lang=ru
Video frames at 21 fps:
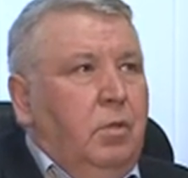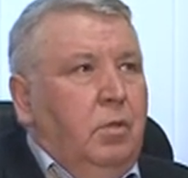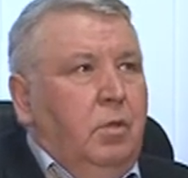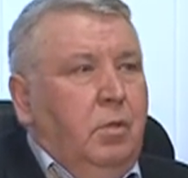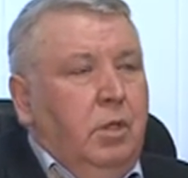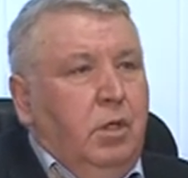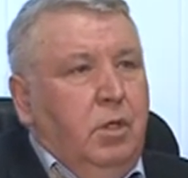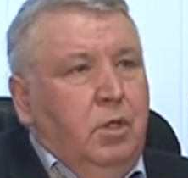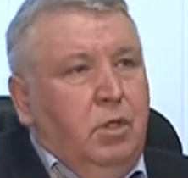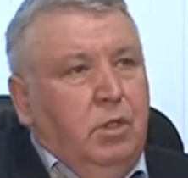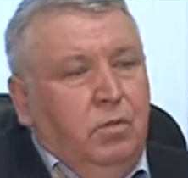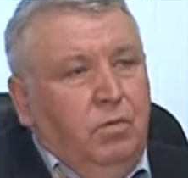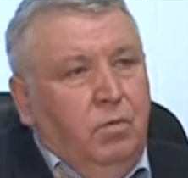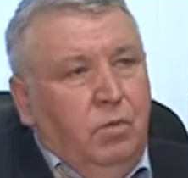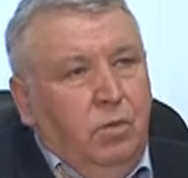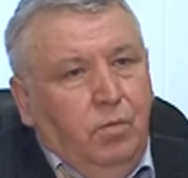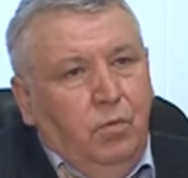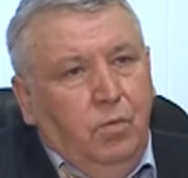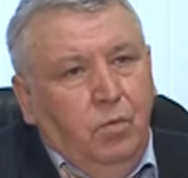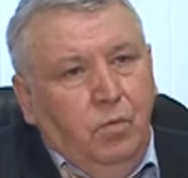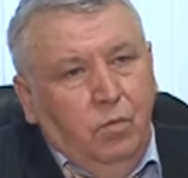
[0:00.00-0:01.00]

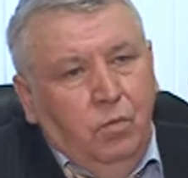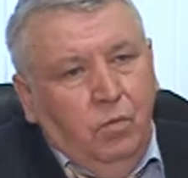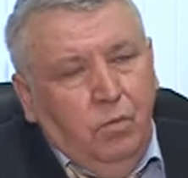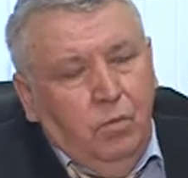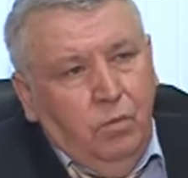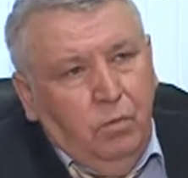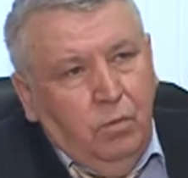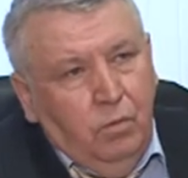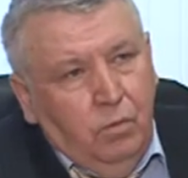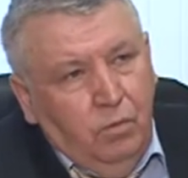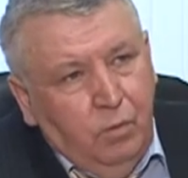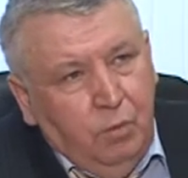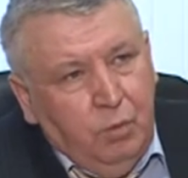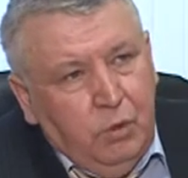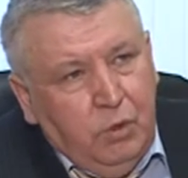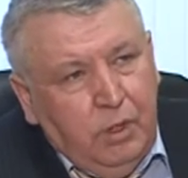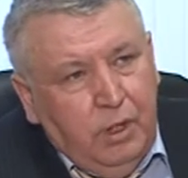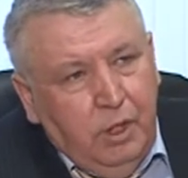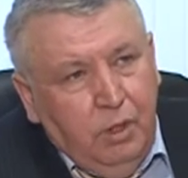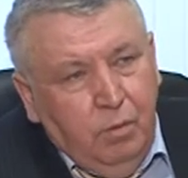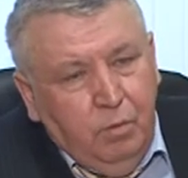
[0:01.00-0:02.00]
качество
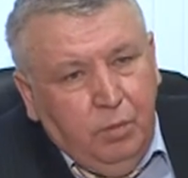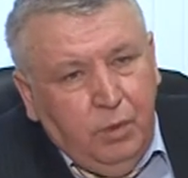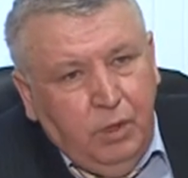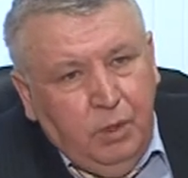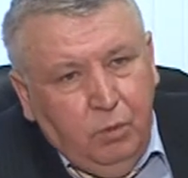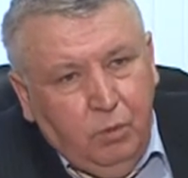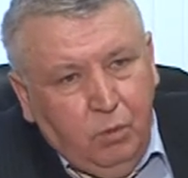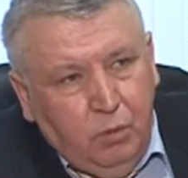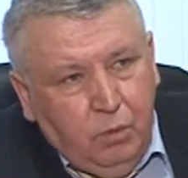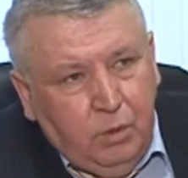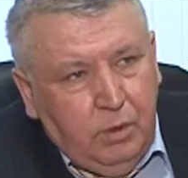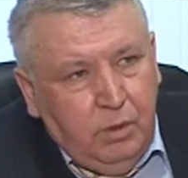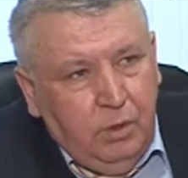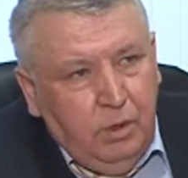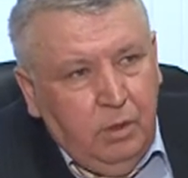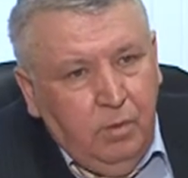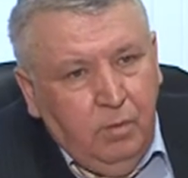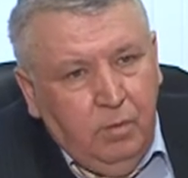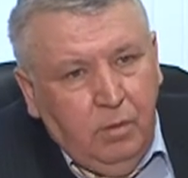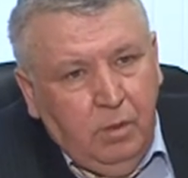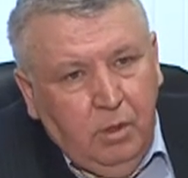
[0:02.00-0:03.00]
выпускаемой
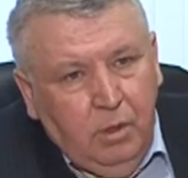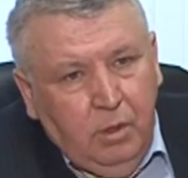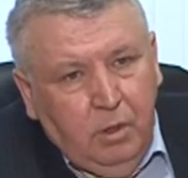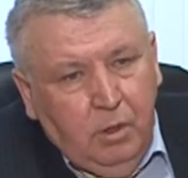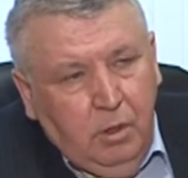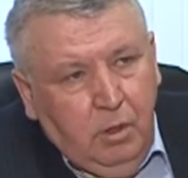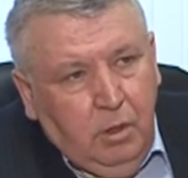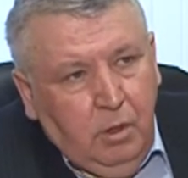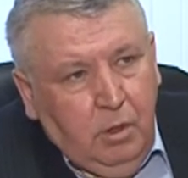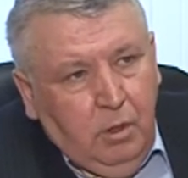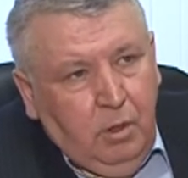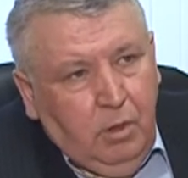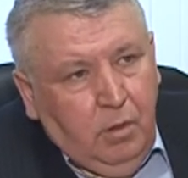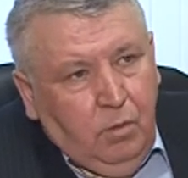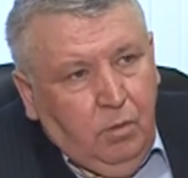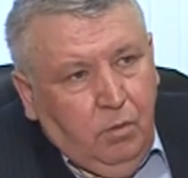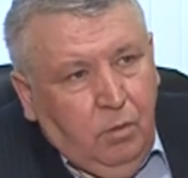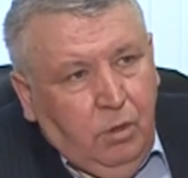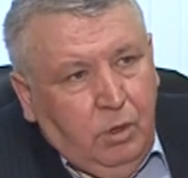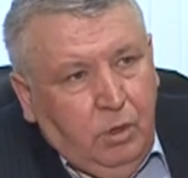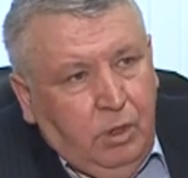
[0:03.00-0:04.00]
продукции.
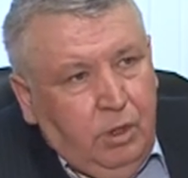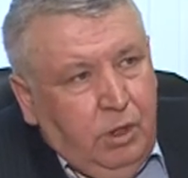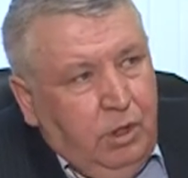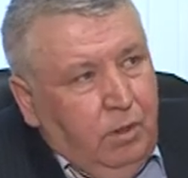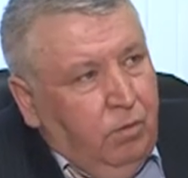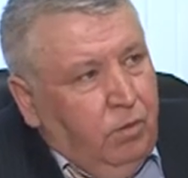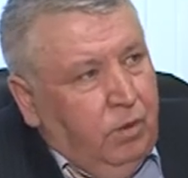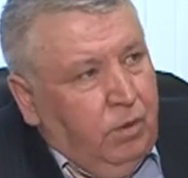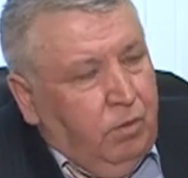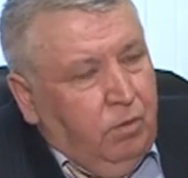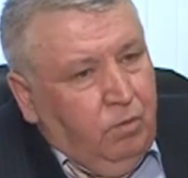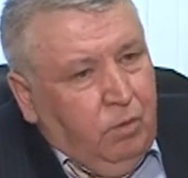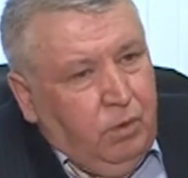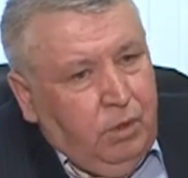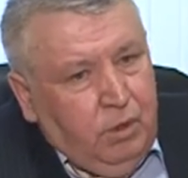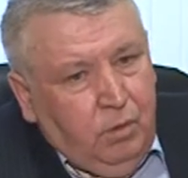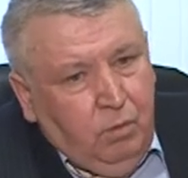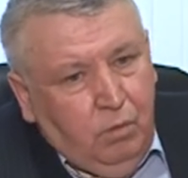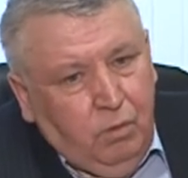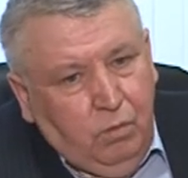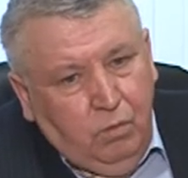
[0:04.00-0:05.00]
Ежедневно в
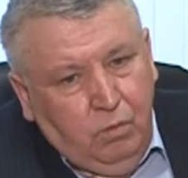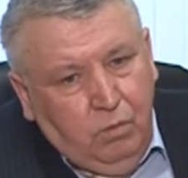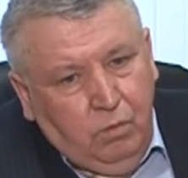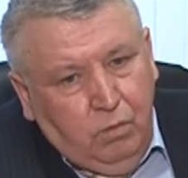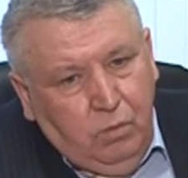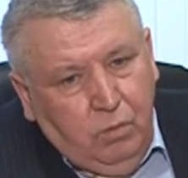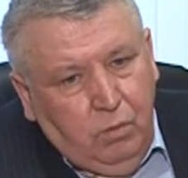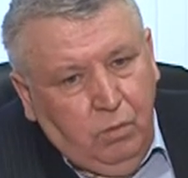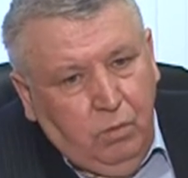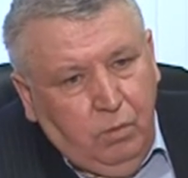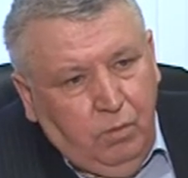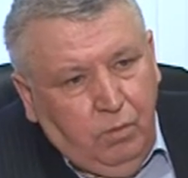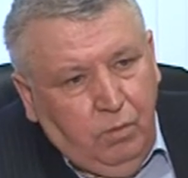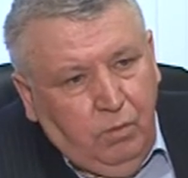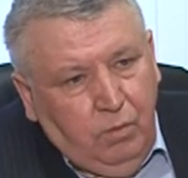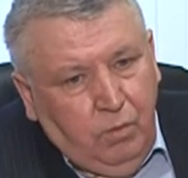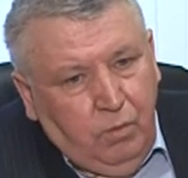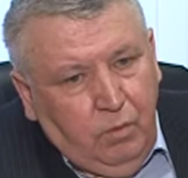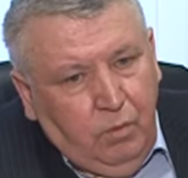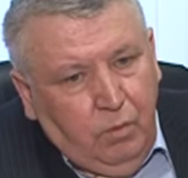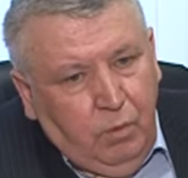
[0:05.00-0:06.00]
этом
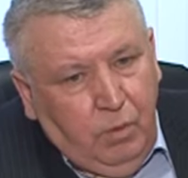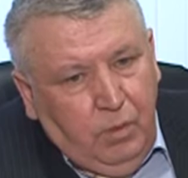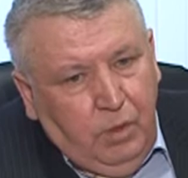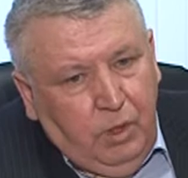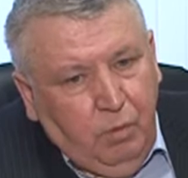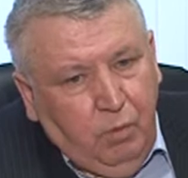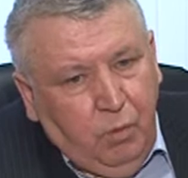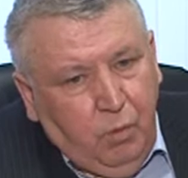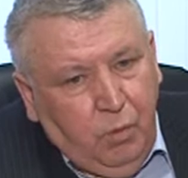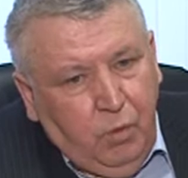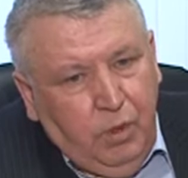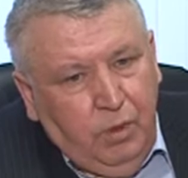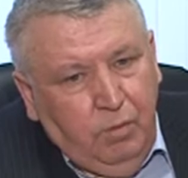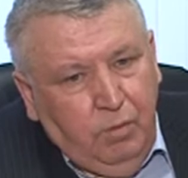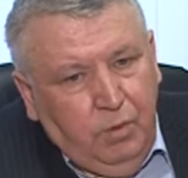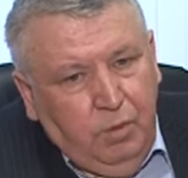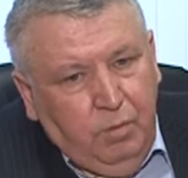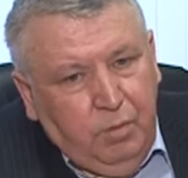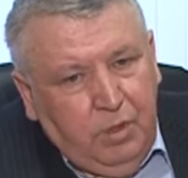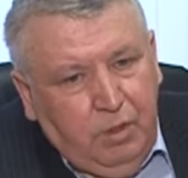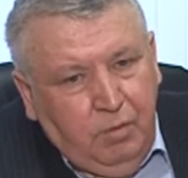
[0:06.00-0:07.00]
на бойне в
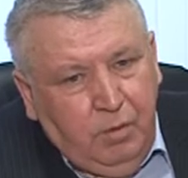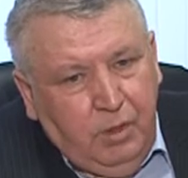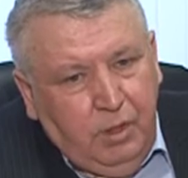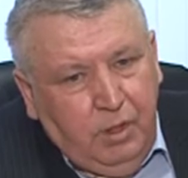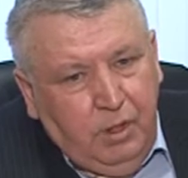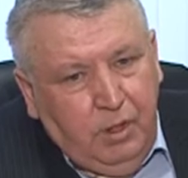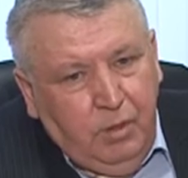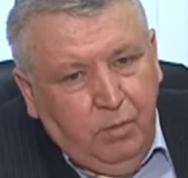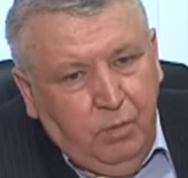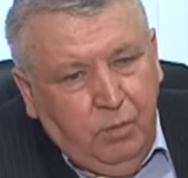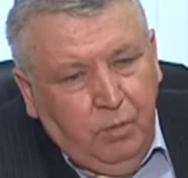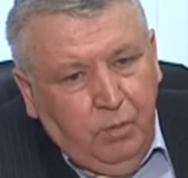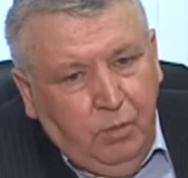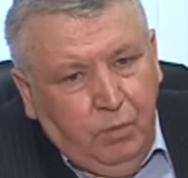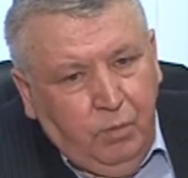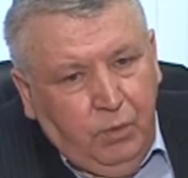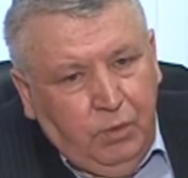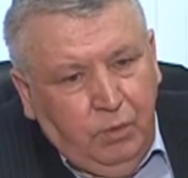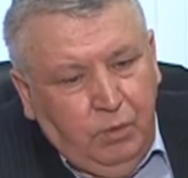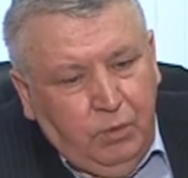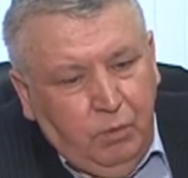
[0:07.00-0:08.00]
Димитровой горе
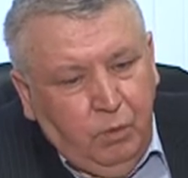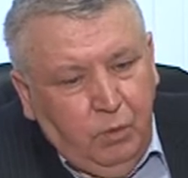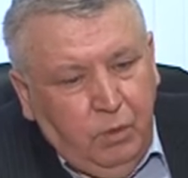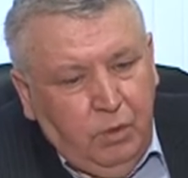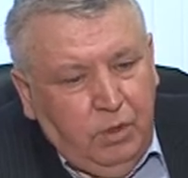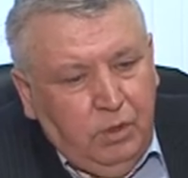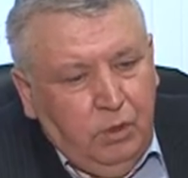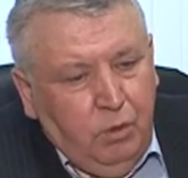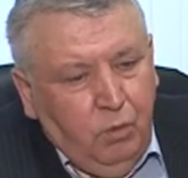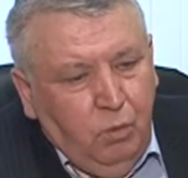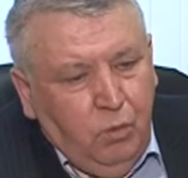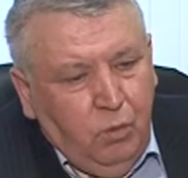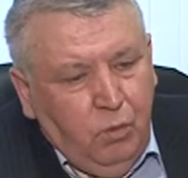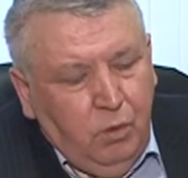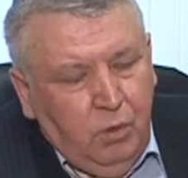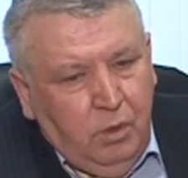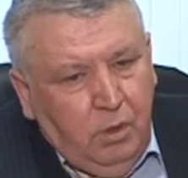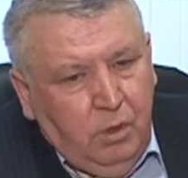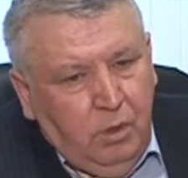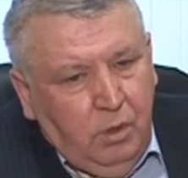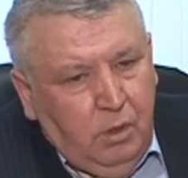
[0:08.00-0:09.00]
производится
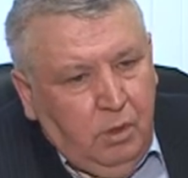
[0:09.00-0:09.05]
бой